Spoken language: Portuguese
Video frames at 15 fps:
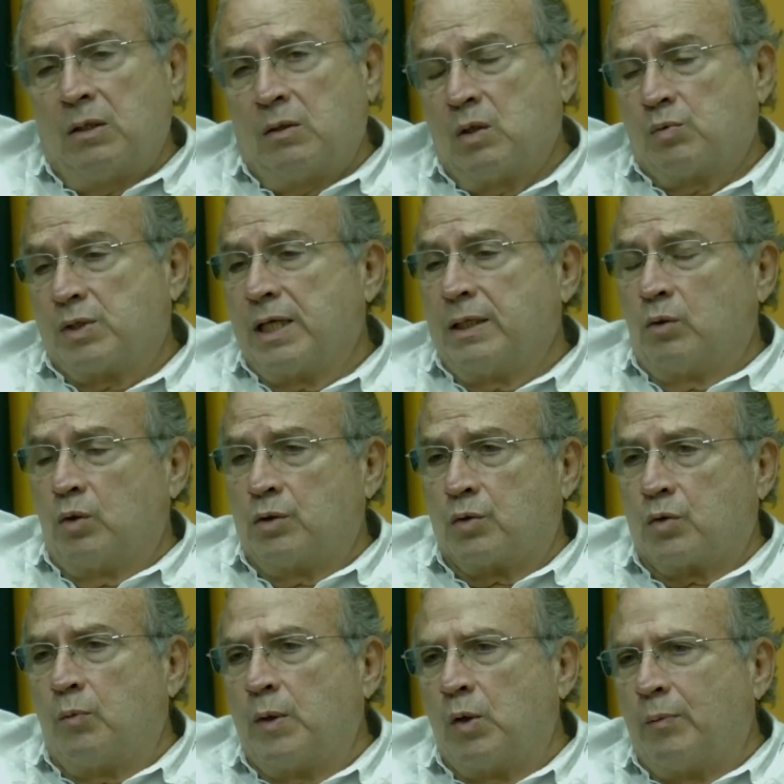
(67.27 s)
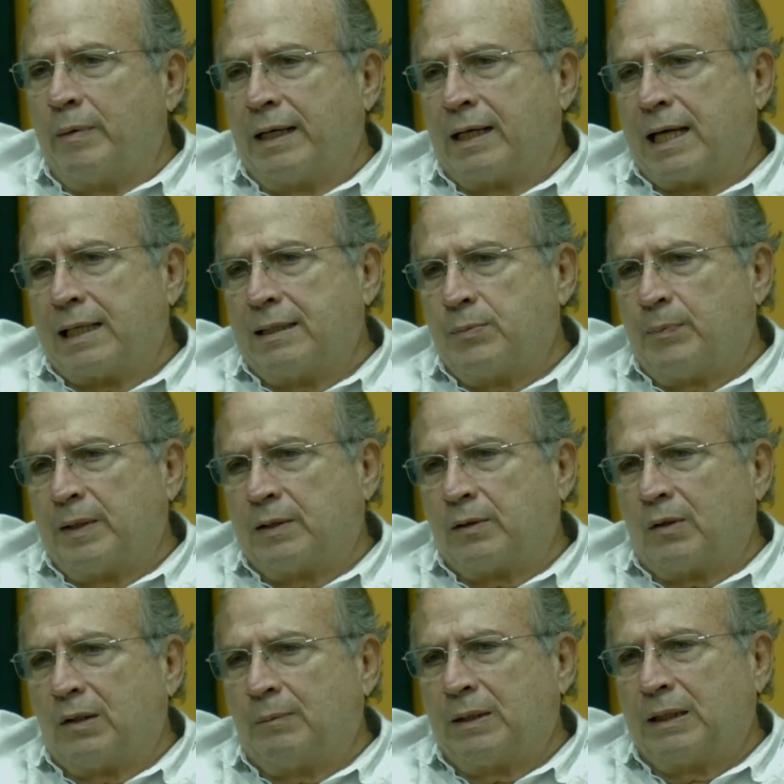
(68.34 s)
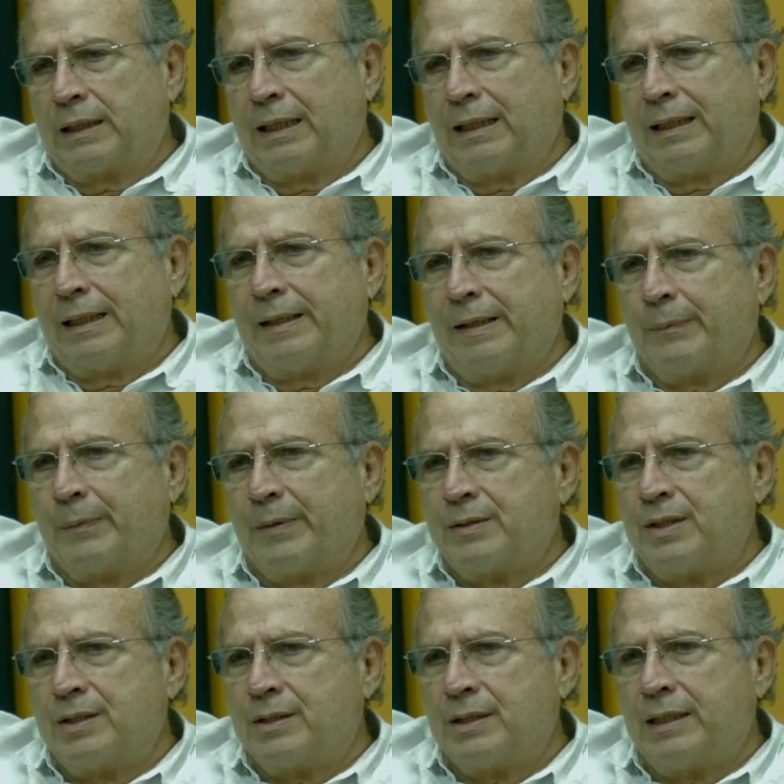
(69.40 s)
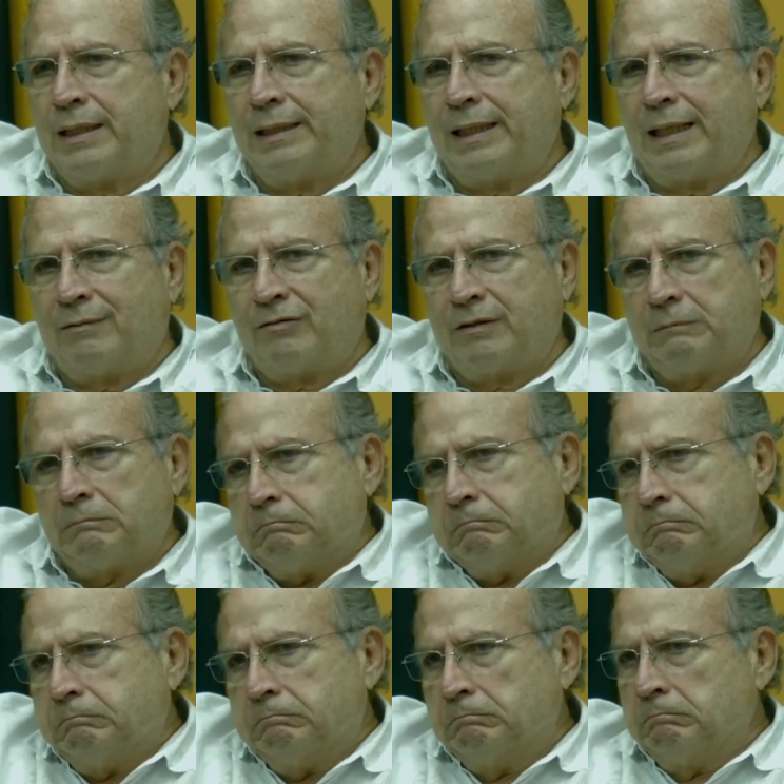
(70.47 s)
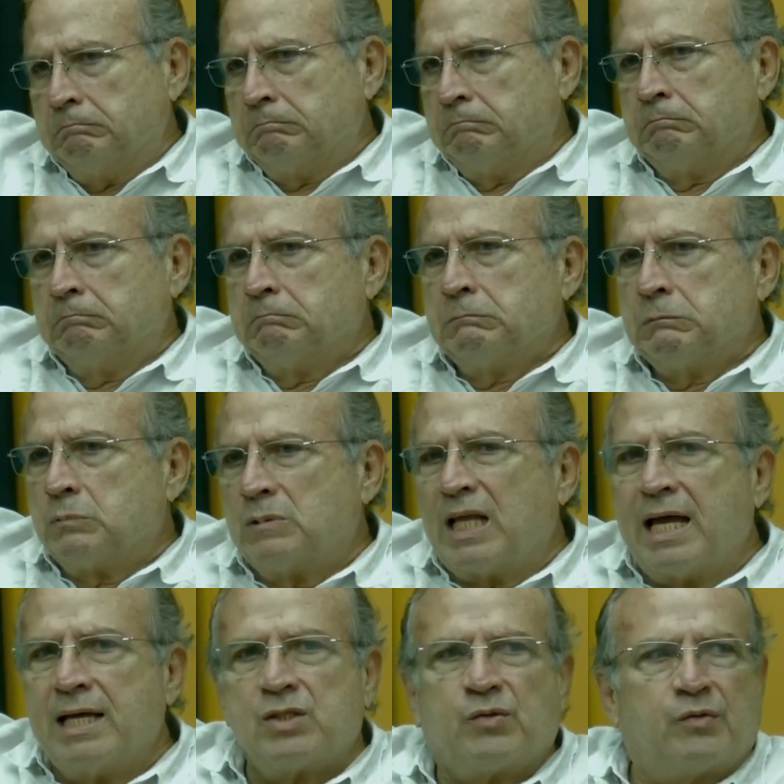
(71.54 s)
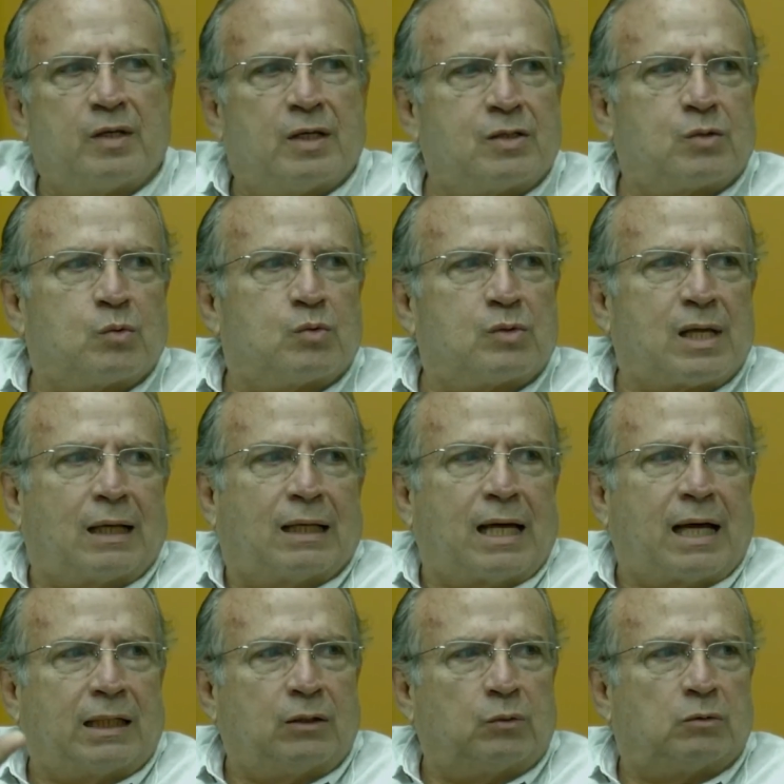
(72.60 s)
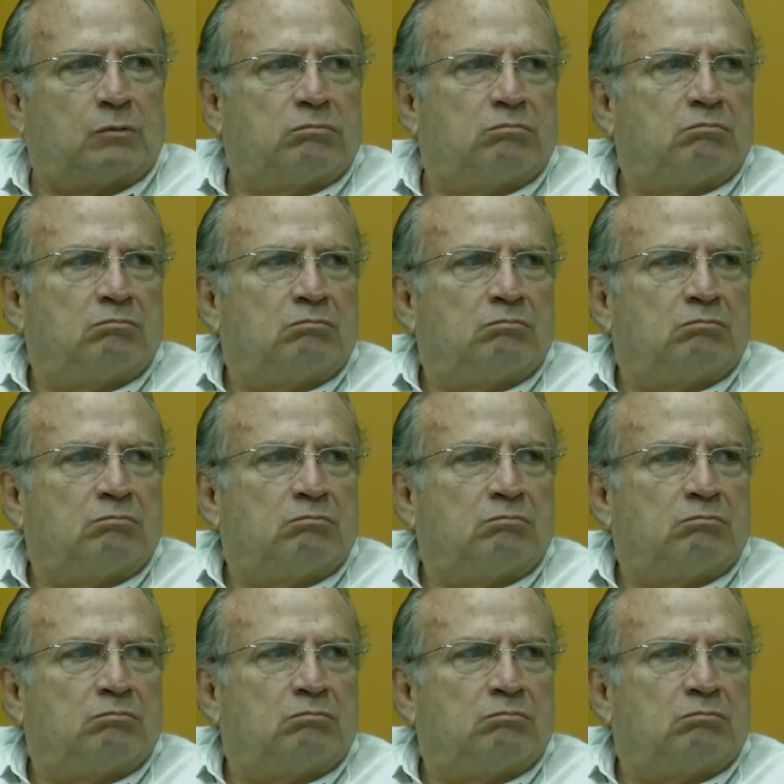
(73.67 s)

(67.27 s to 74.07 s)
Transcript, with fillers: Não sei hoje como é o mercado de petróleo, mas naquela época a gente ganhava dez vezes o salário